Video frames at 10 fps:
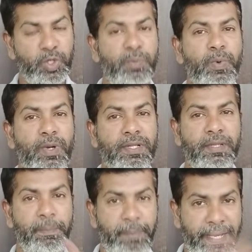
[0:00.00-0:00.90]

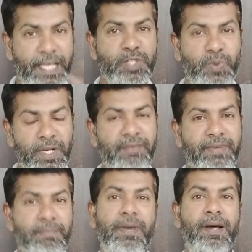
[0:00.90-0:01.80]
திருப்பூர்லேருந்து பெயர் சொல்ல
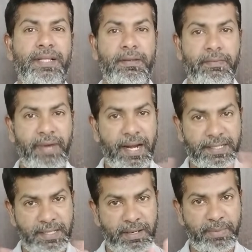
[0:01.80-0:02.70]
விரும்பாத
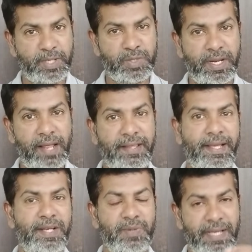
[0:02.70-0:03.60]
வேணாம் சார் எங்கள் பேர்
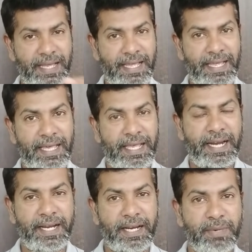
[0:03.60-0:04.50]
சொல்லிடாதீங்கன்னு சொல்லி
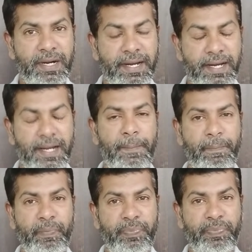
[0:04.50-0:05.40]
ரெண்டு நண்பர்கள் என்னென்னா
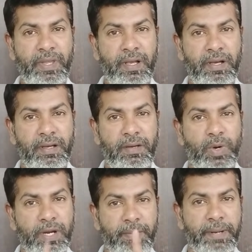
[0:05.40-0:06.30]

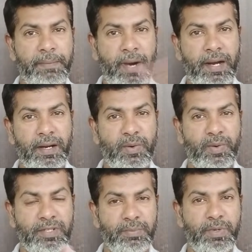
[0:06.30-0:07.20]
ஒரு கம்பெனி மங்கள்
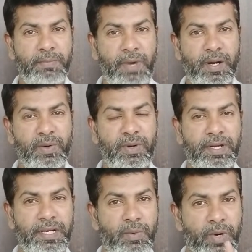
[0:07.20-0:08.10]
ரோடு திருப்பூர் மங்கள
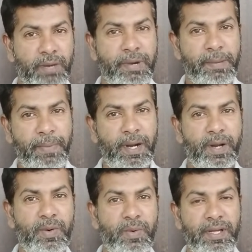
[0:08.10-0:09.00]
ரோடில் இருக்குது ஒரு கம்பெனி
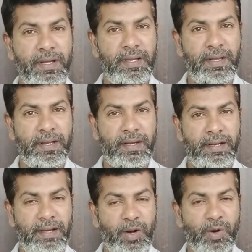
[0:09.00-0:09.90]
பல்லட ரோடு
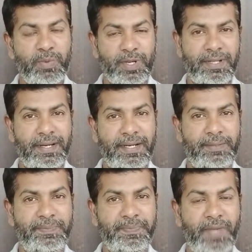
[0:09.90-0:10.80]
அருள்புரத்தில்
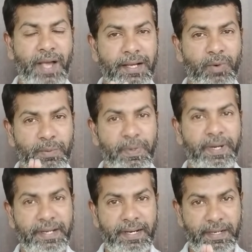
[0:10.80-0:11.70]
இருக்குது அங்கே ஒர்க்
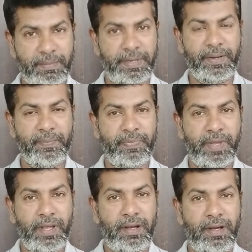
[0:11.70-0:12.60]
பண்ணிட்டு இருக்கிற கம்பெனி
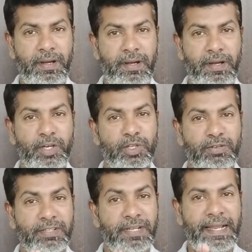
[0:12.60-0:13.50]

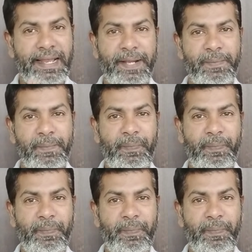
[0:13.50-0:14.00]
இன்னொருத்தர் வந்து லேடி